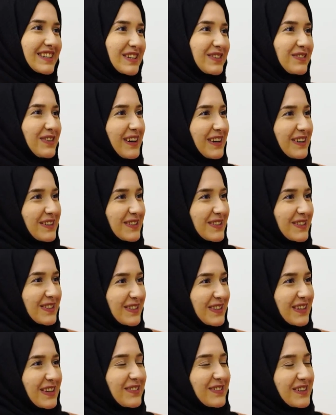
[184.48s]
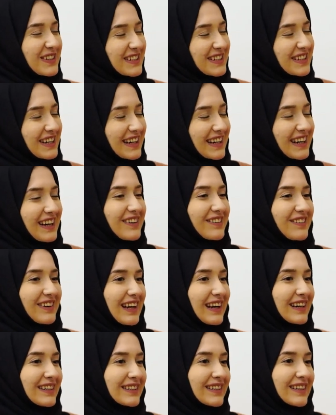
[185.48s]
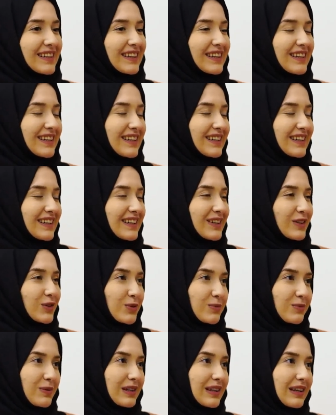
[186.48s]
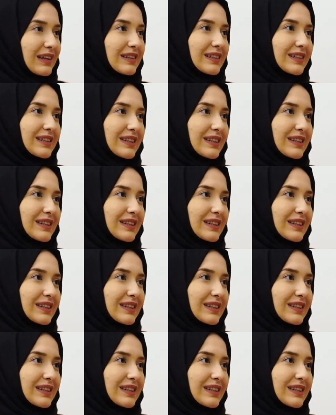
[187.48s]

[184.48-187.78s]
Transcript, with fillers: şifa olsun diye filtre kahveler. E, kupalar